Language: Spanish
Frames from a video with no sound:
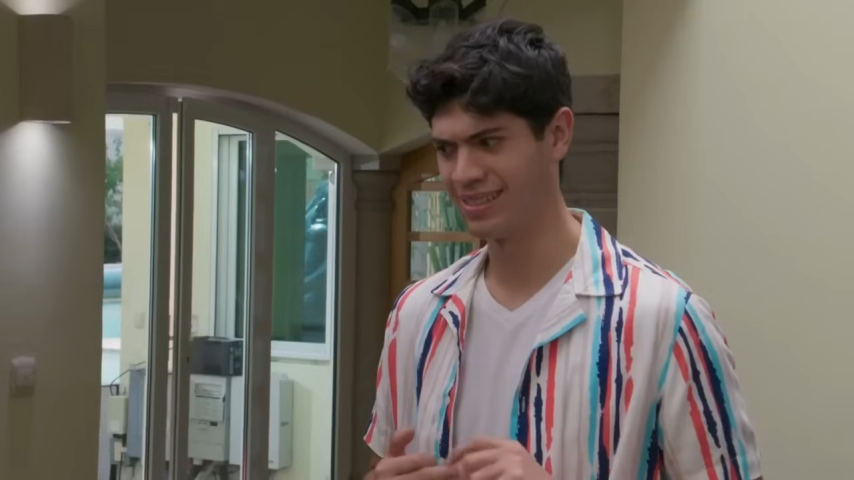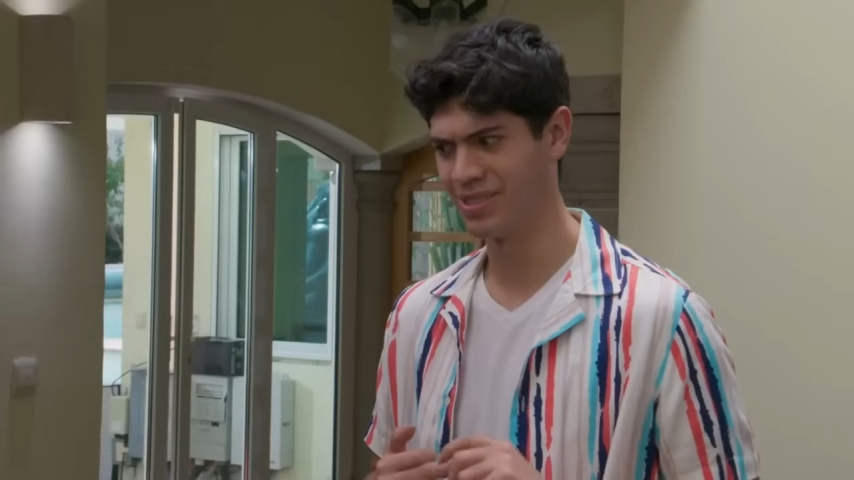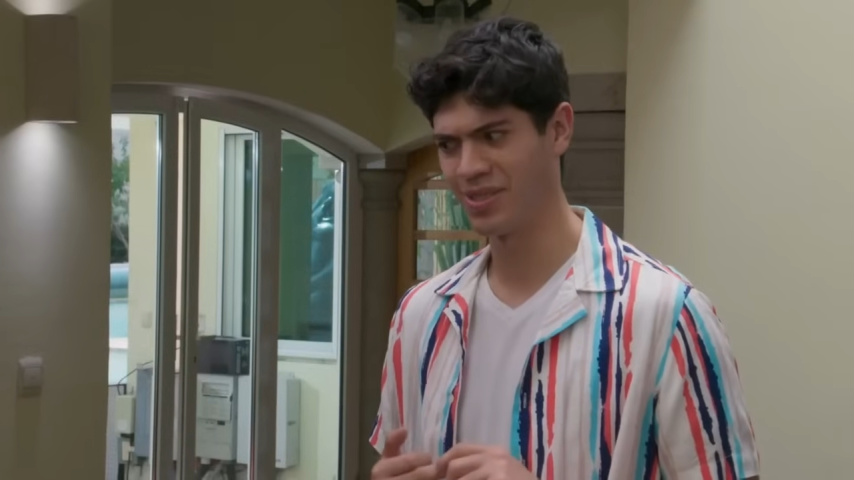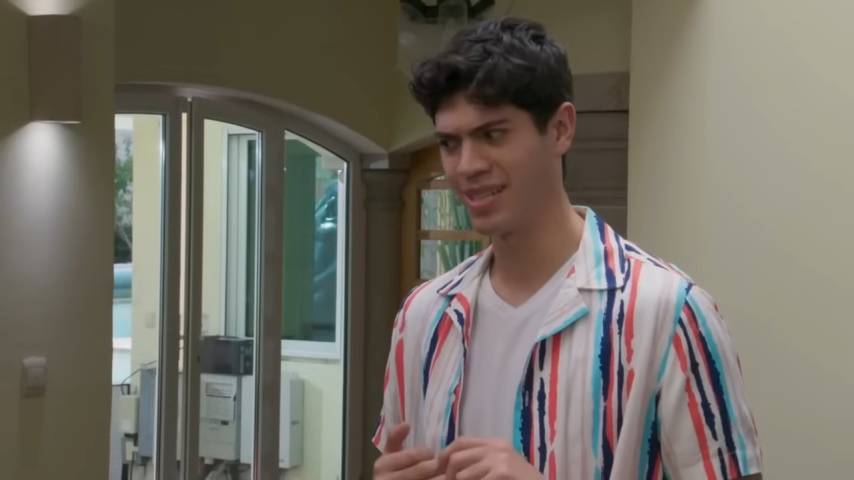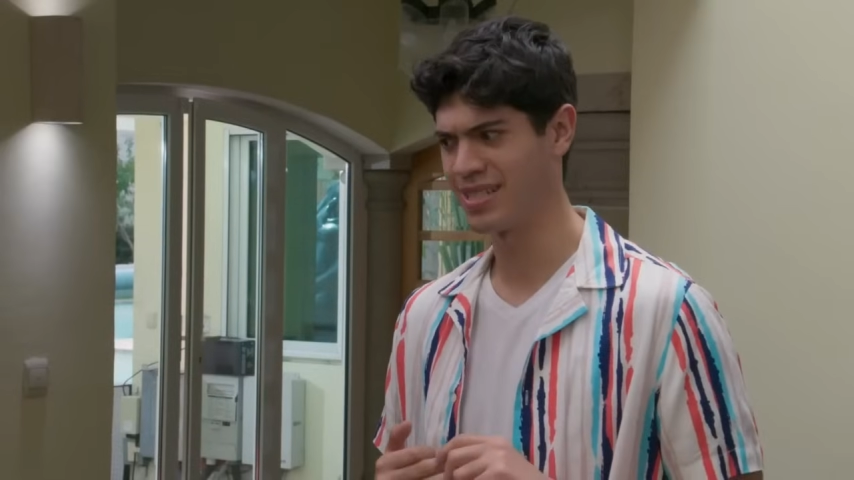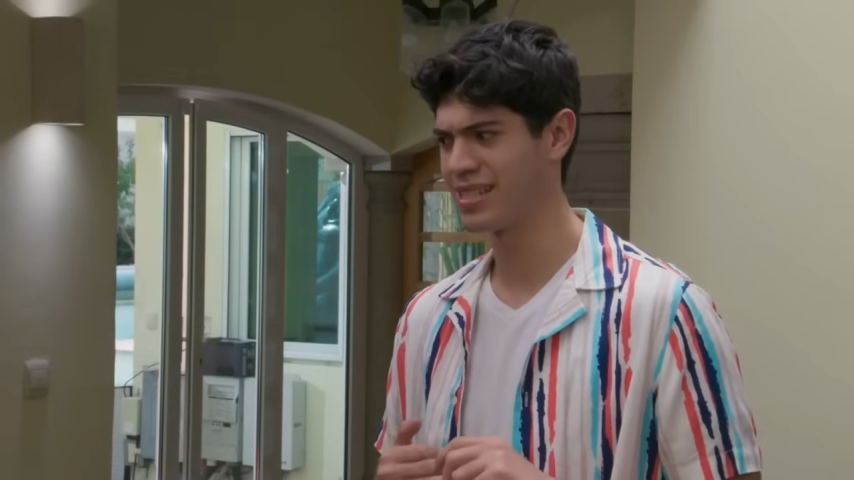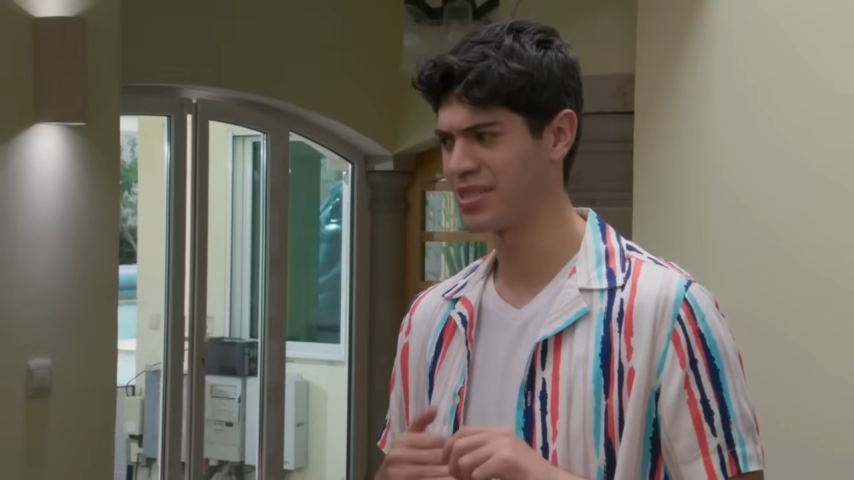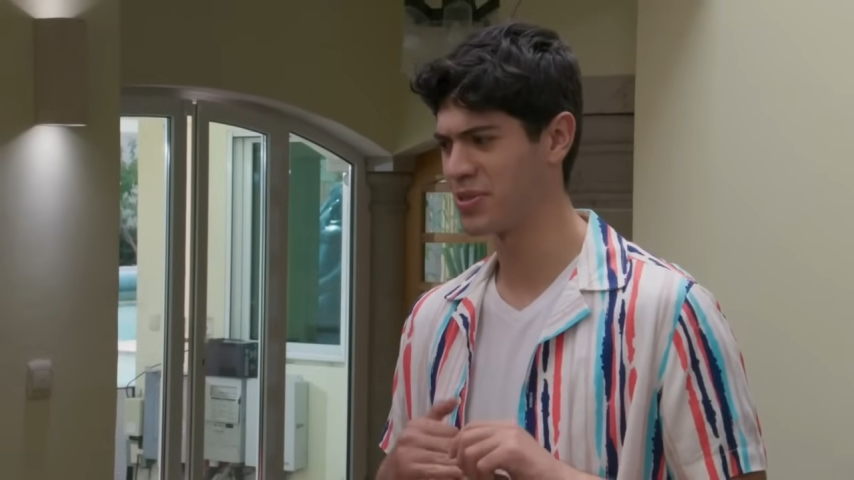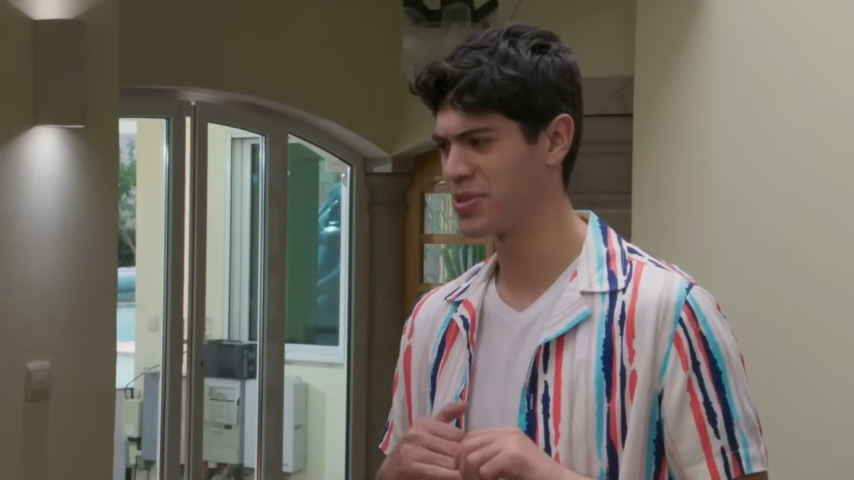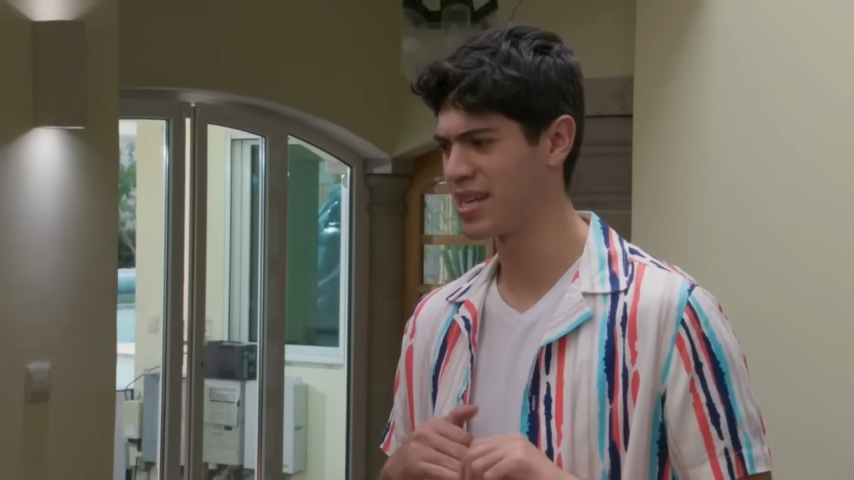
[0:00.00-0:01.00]
todas esas
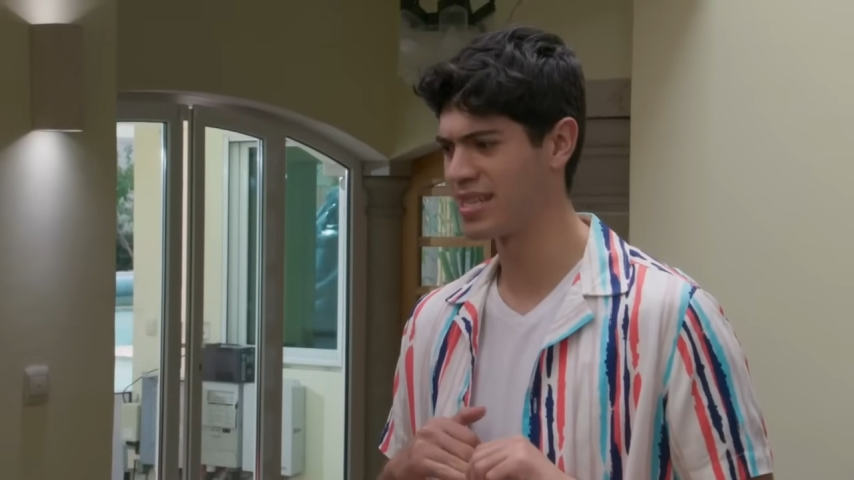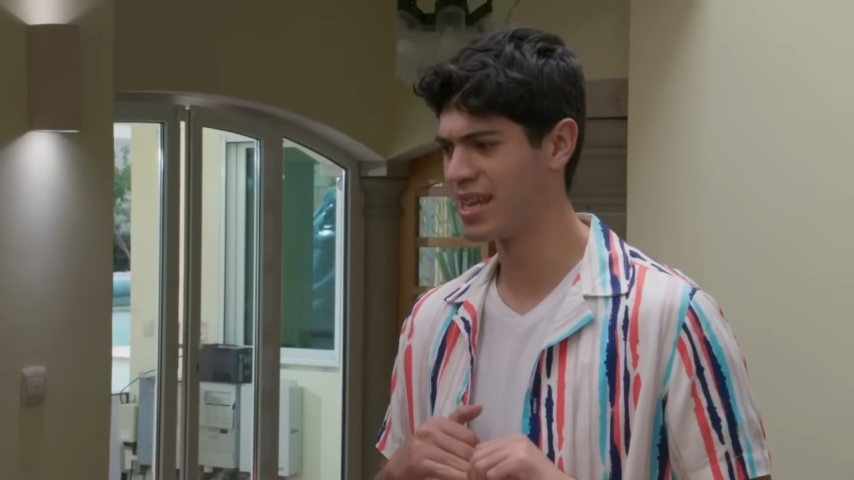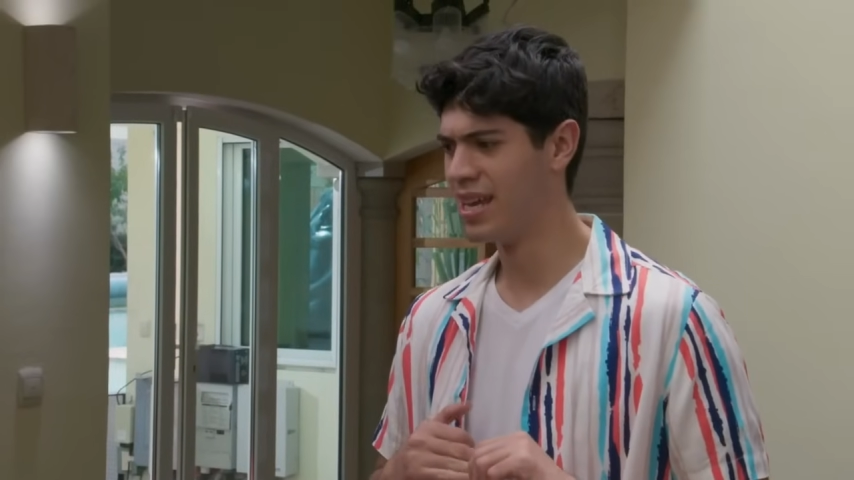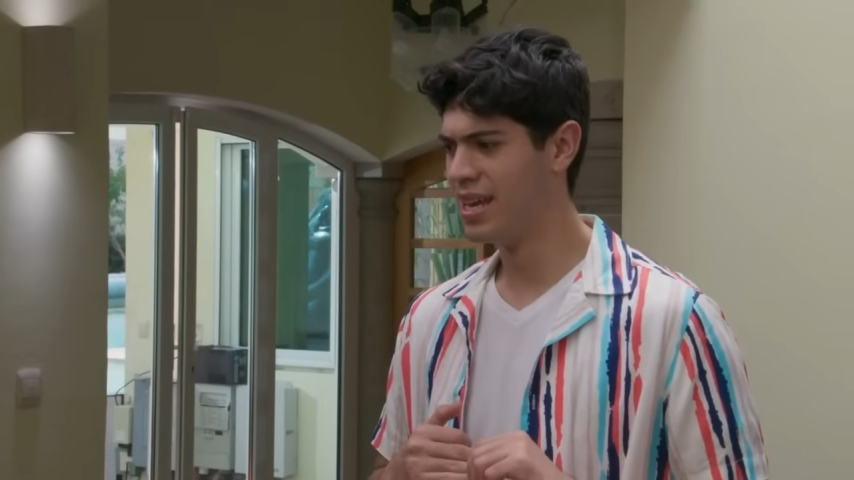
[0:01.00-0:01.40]
cosas.